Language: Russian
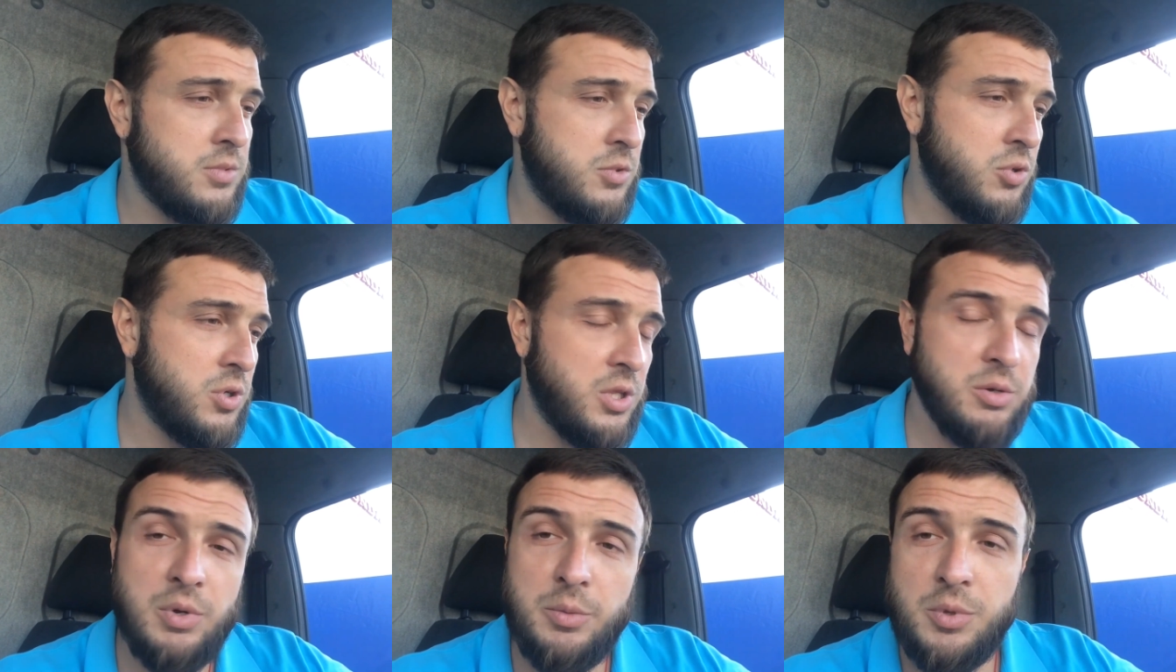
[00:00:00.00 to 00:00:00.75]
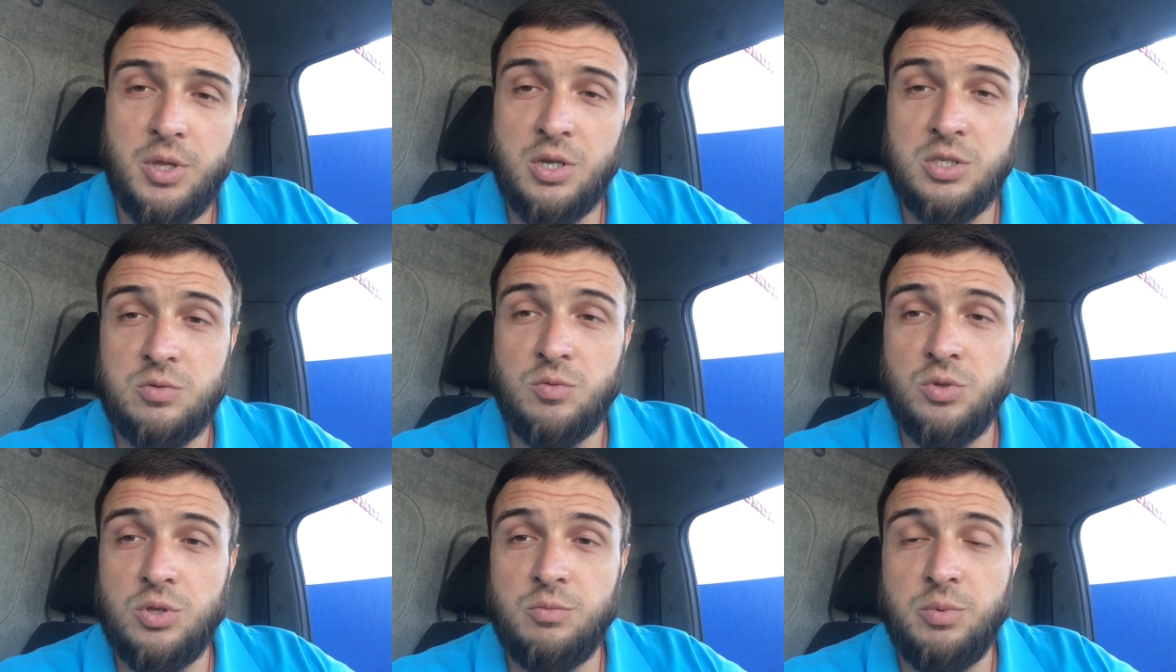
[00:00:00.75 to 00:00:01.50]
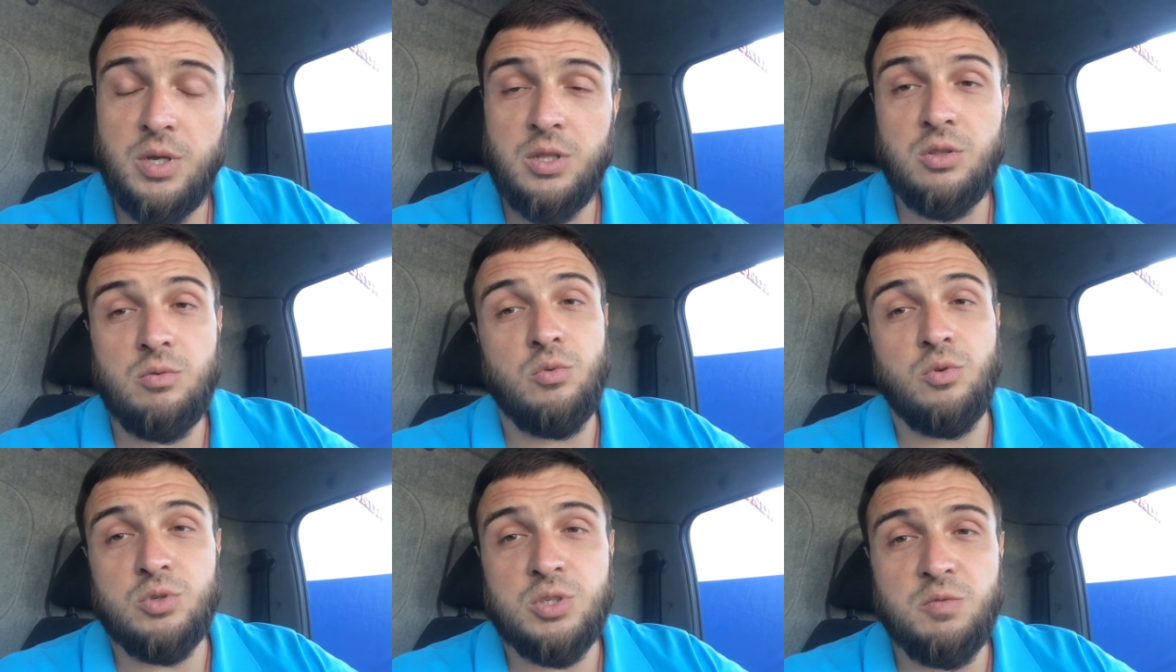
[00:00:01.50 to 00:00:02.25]
Только на бабки разводят,
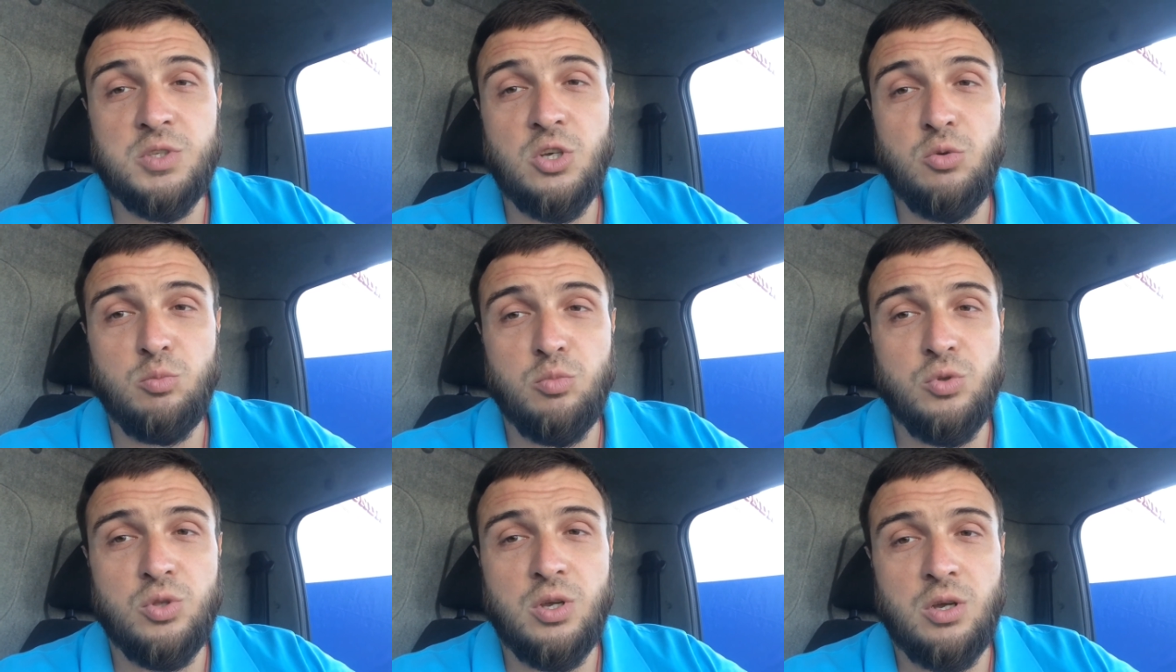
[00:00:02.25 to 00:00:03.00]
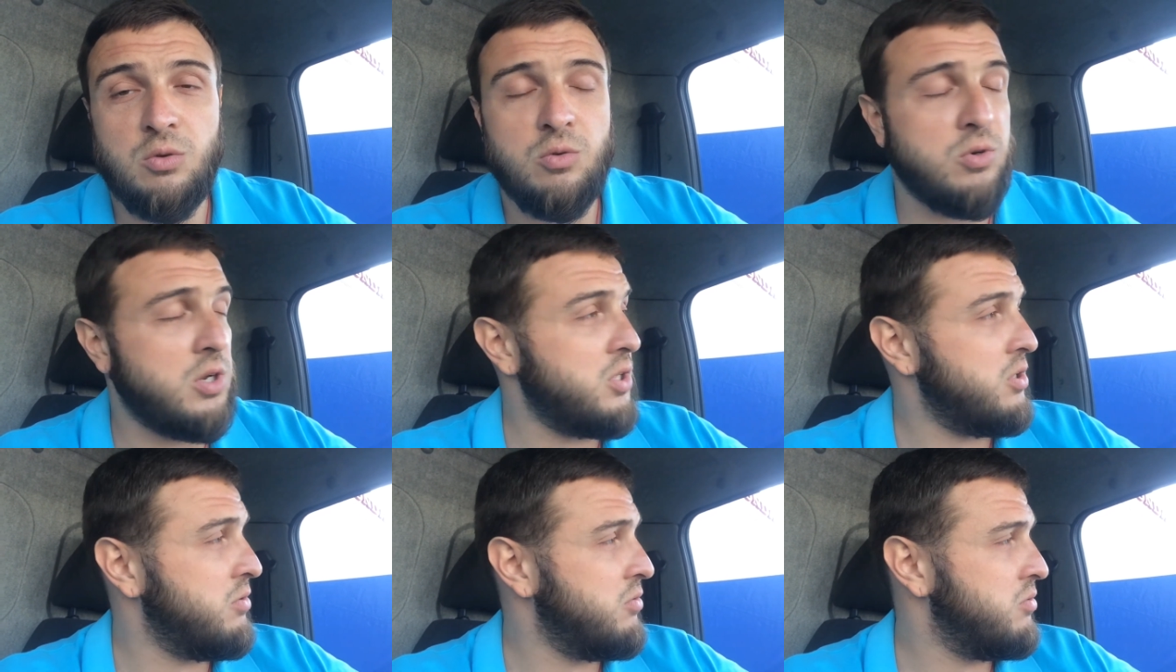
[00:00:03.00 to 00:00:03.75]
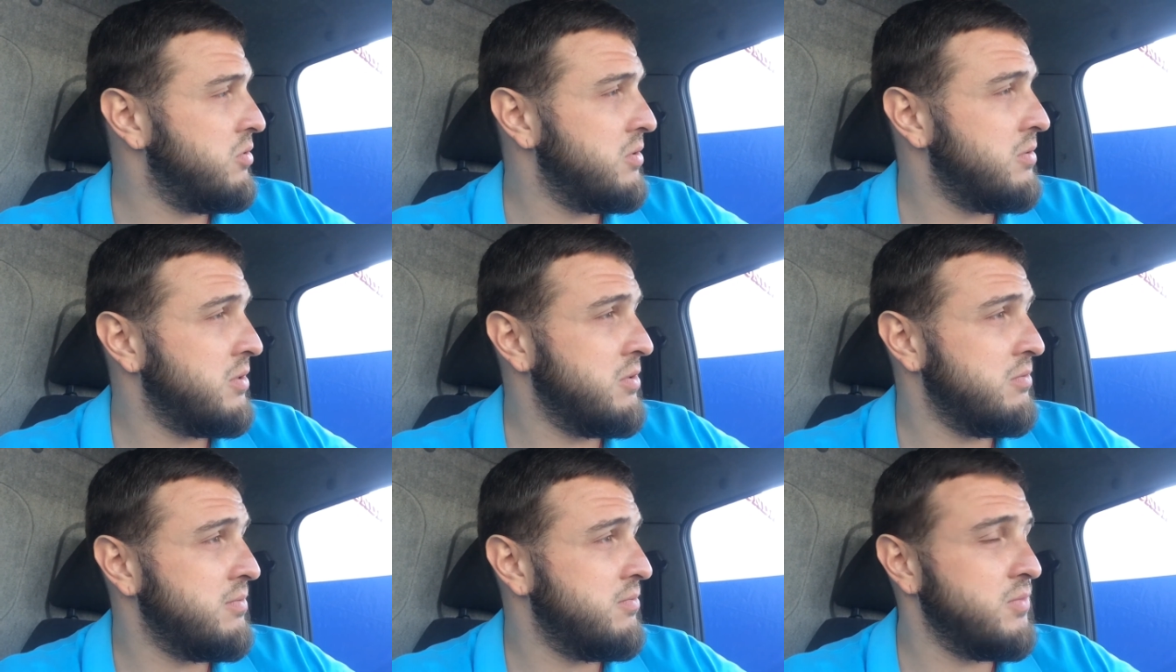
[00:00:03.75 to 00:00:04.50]
поэтому с официалом будьте аккуратнее.
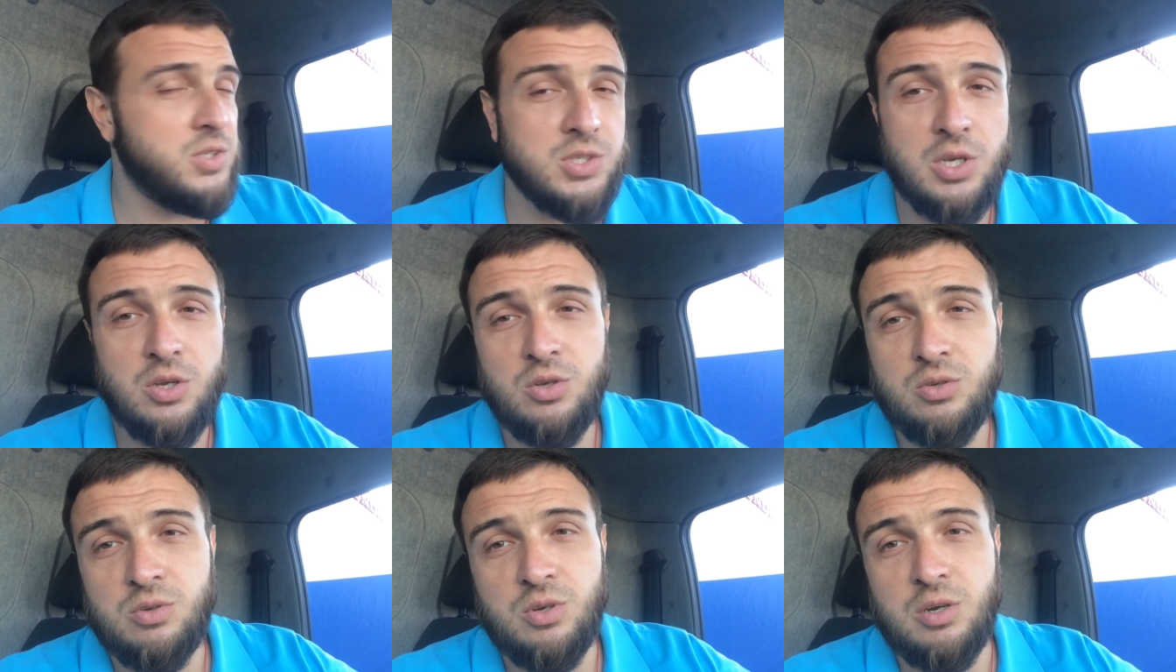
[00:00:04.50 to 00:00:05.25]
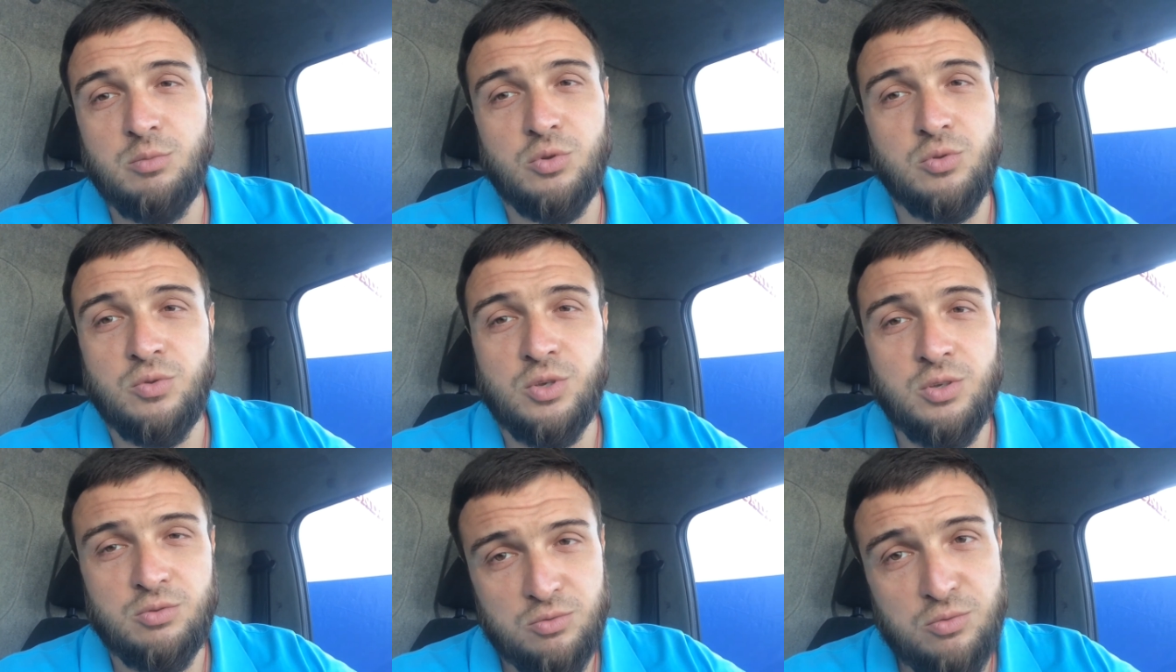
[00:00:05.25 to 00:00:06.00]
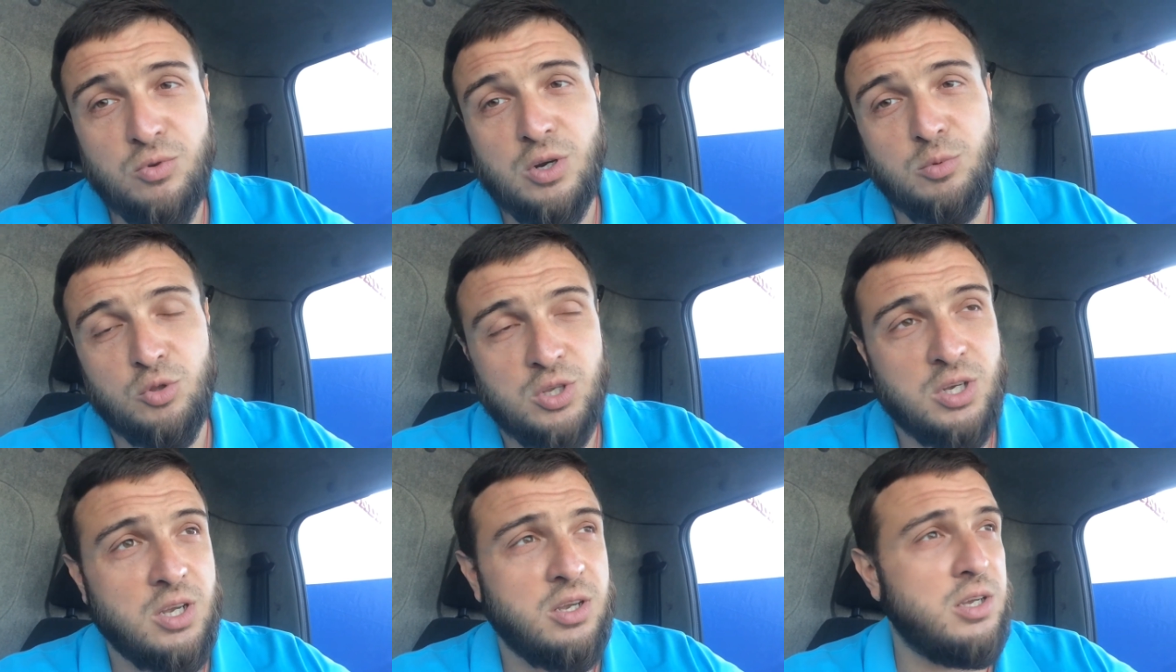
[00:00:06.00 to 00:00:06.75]
Эм, не знаю, работа у них, ну, работа
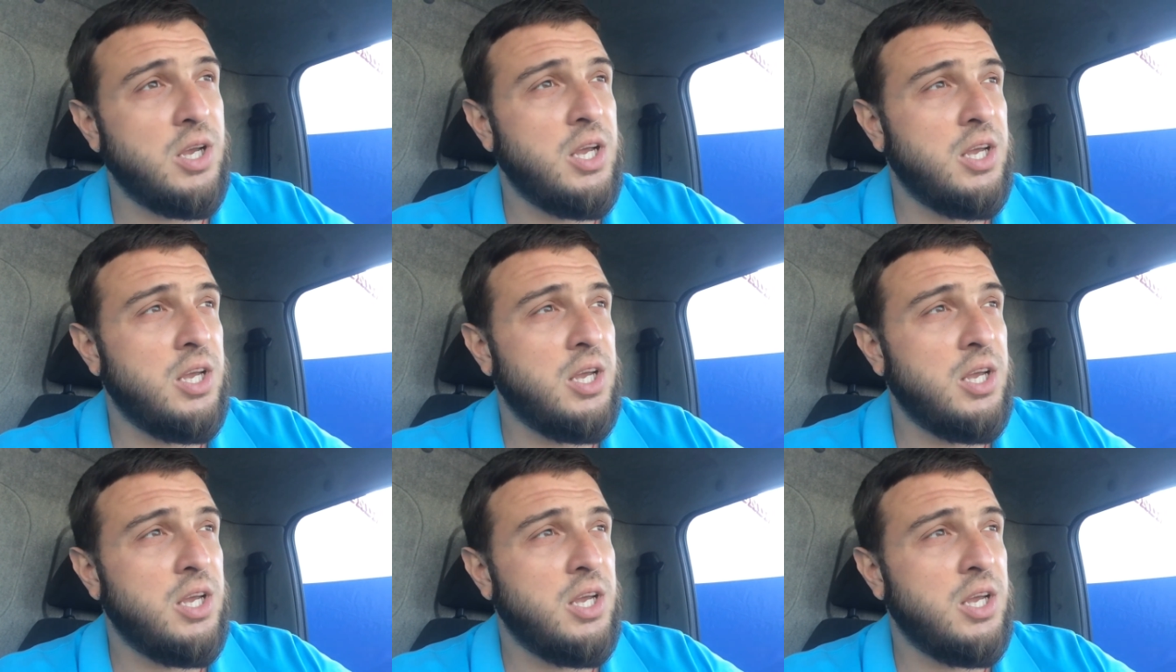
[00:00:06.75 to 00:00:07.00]
такая.